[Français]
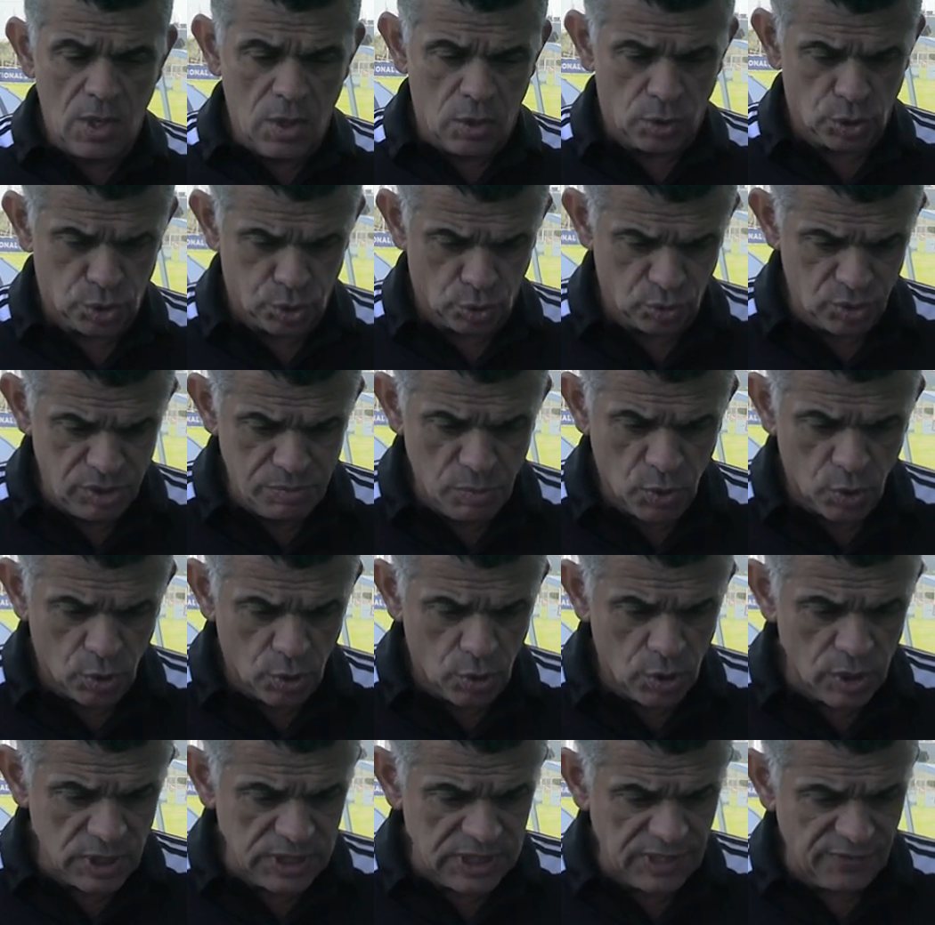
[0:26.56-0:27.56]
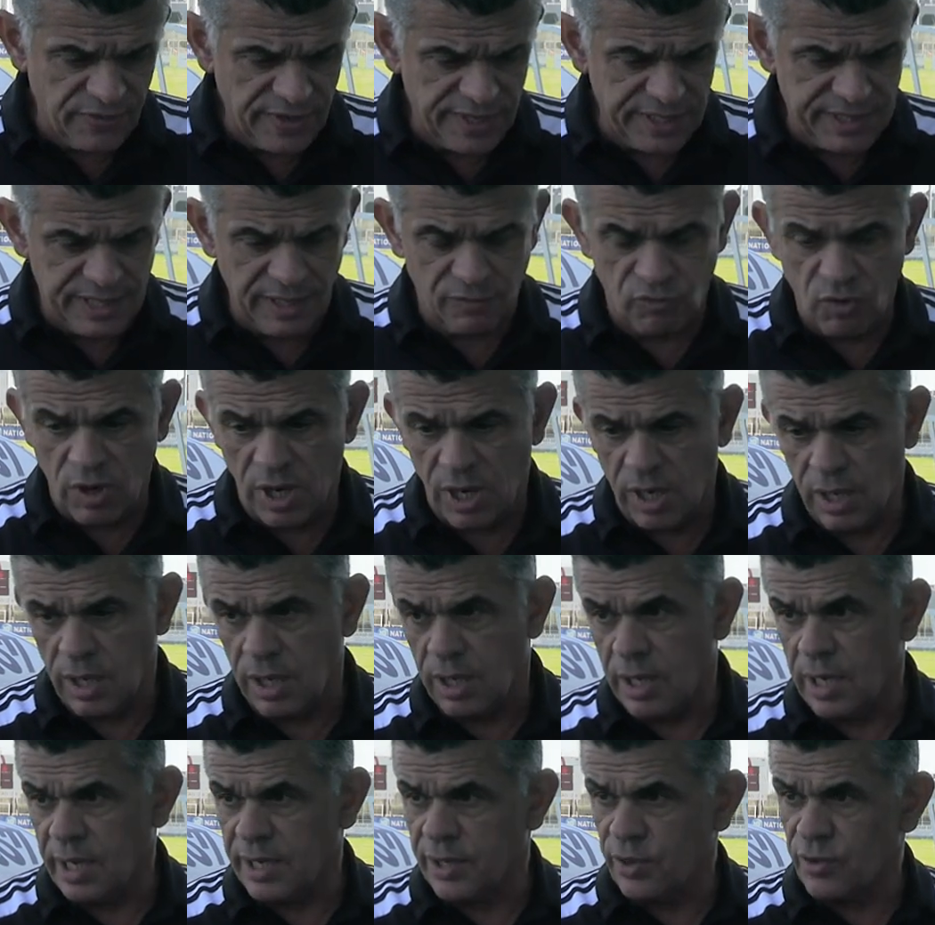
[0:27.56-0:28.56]
aujourd'hui mon rôle, ça va être
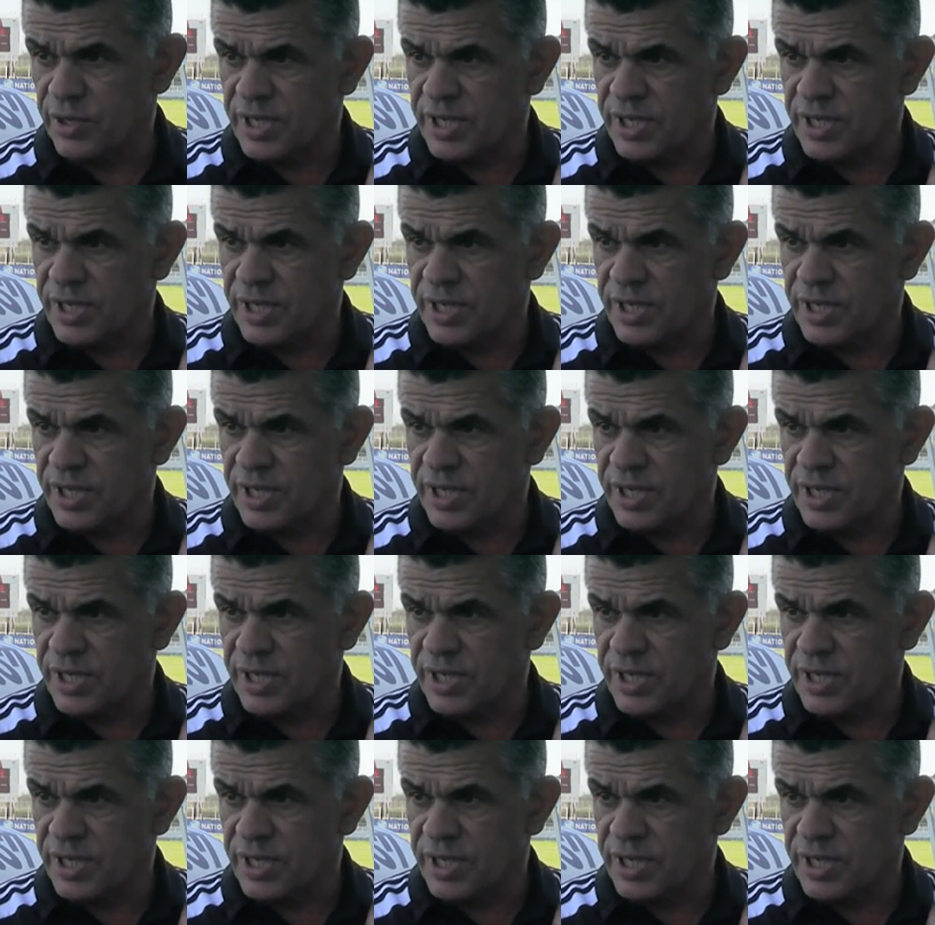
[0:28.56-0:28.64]
d'avoir un,